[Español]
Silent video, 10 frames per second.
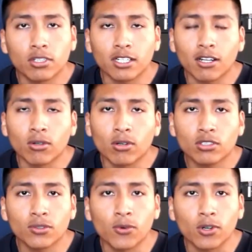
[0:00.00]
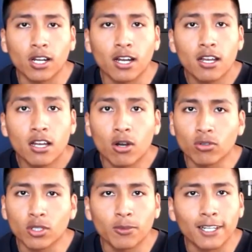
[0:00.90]
donde el calor sofoca a
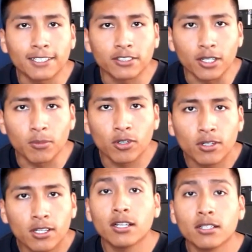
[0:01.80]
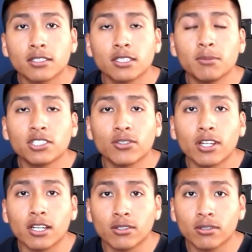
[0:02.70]
un nivel extremo, sin
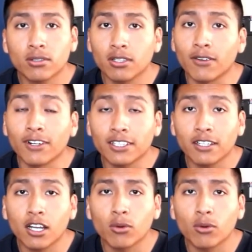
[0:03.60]
mencionar la falta de